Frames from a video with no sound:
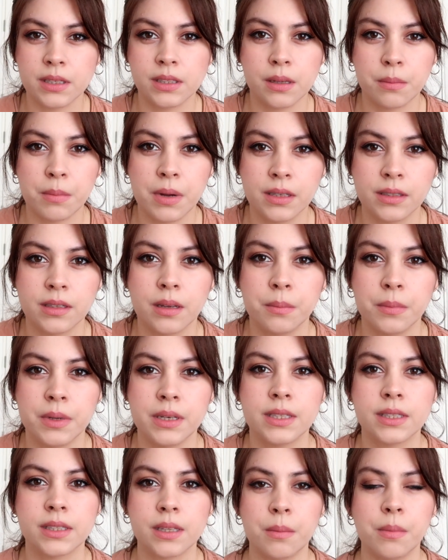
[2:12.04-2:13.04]
sabahtan
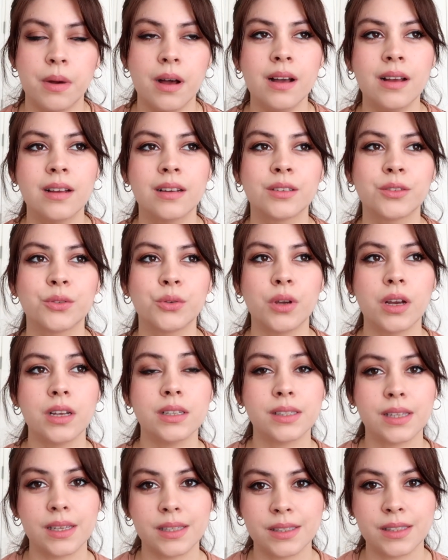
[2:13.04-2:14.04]
beri. Sabah güya
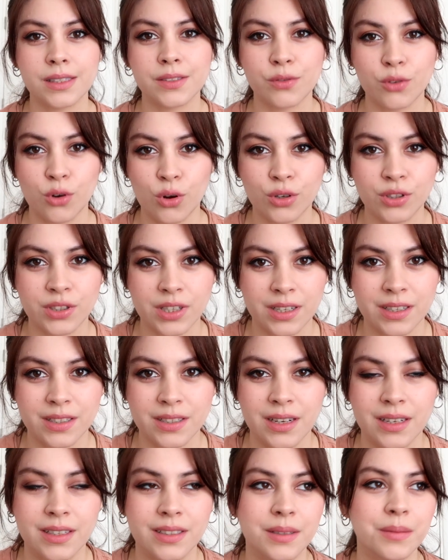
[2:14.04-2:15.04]
sessiz vlog
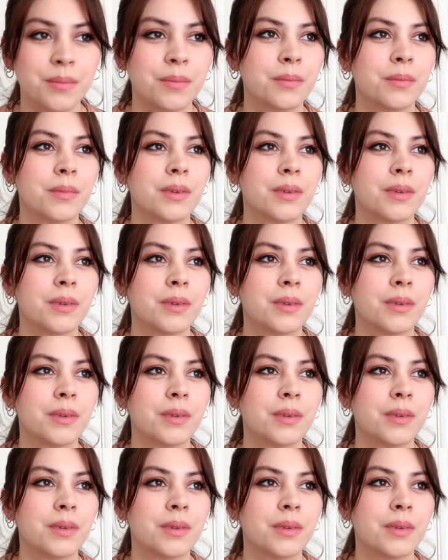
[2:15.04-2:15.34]
çekecektim.